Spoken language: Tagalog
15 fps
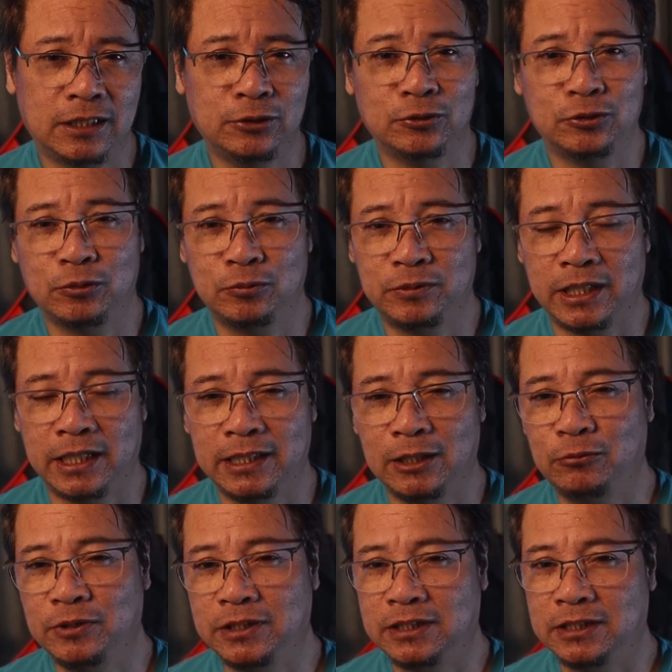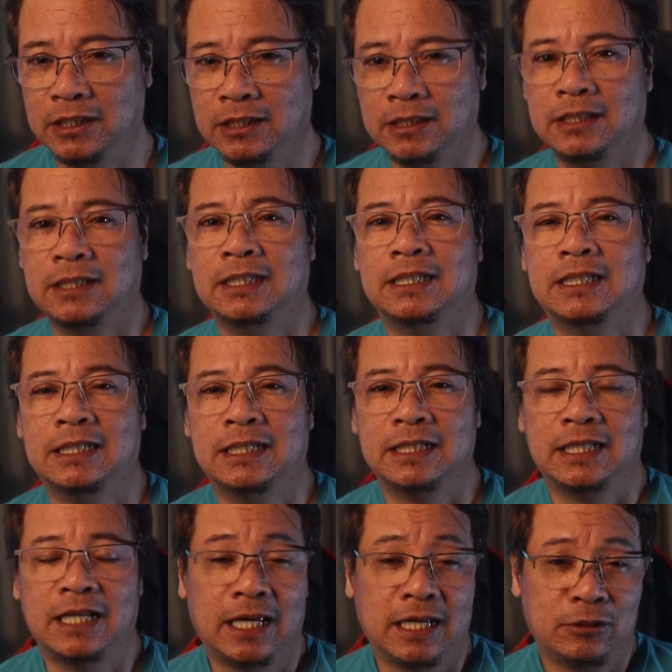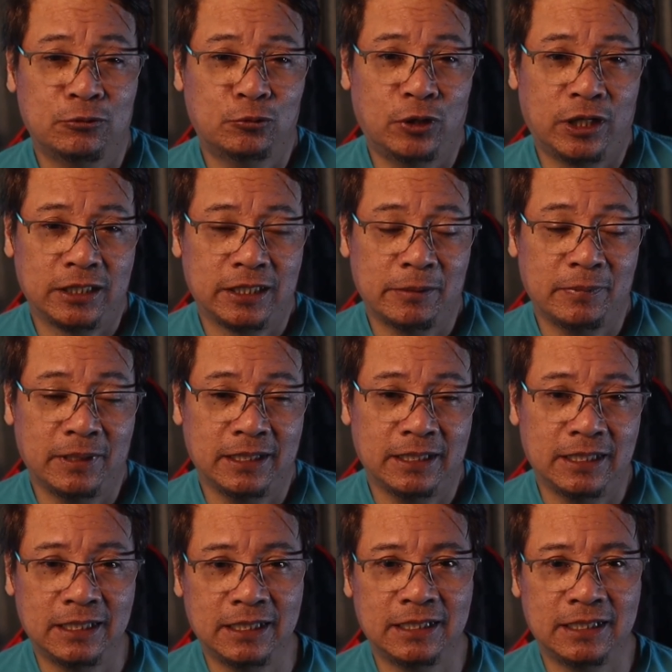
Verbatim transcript: ah, uh, YouTube channel which nag-work naman.